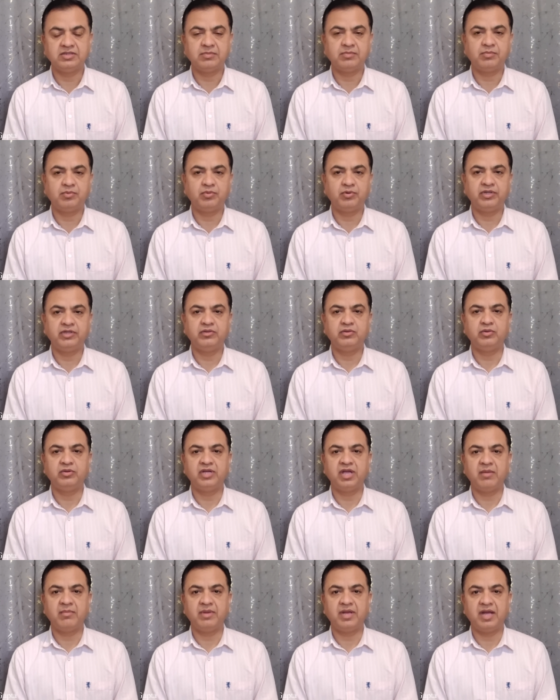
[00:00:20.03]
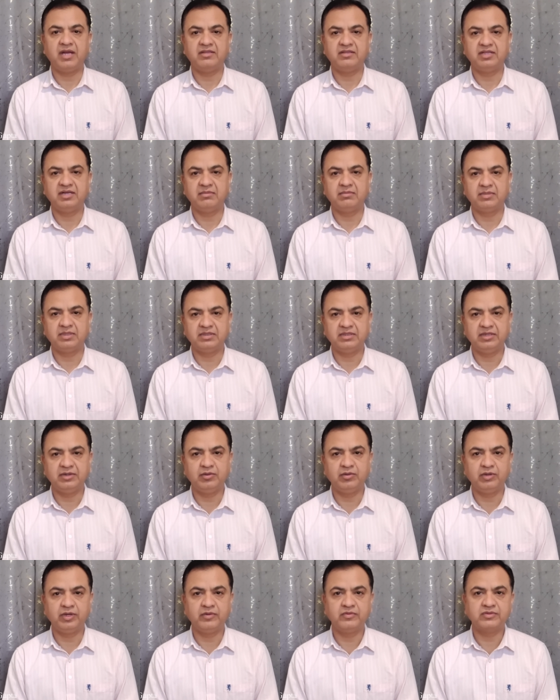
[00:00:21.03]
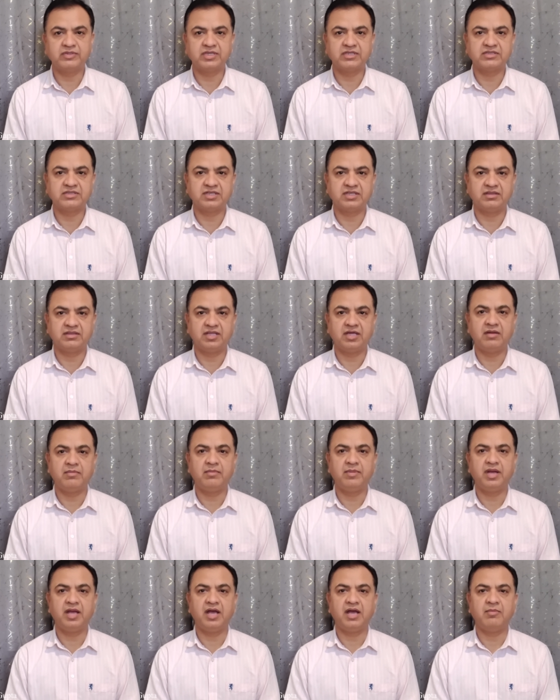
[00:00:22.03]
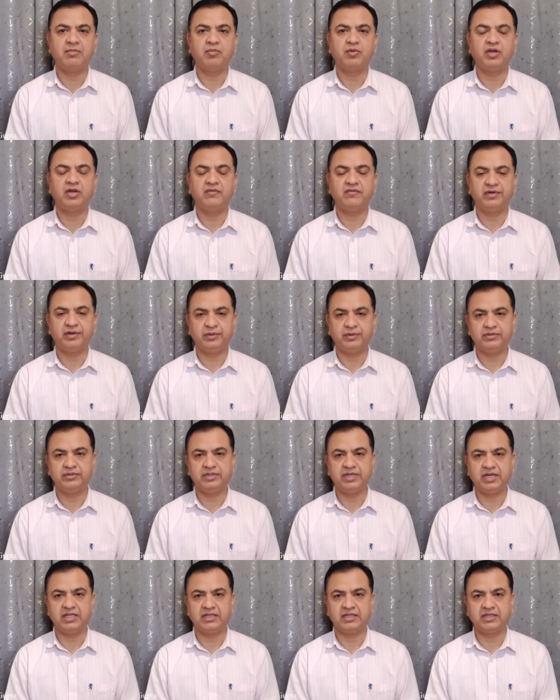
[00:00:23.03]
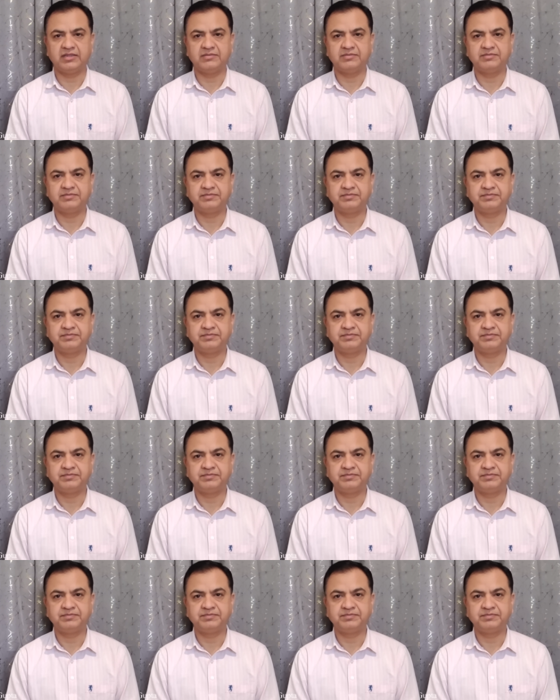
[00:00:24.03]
जब पूरी दुनिया में आर्थिक मंदी होगी उसके संदर्भ में आपको एक वीडियो दिया था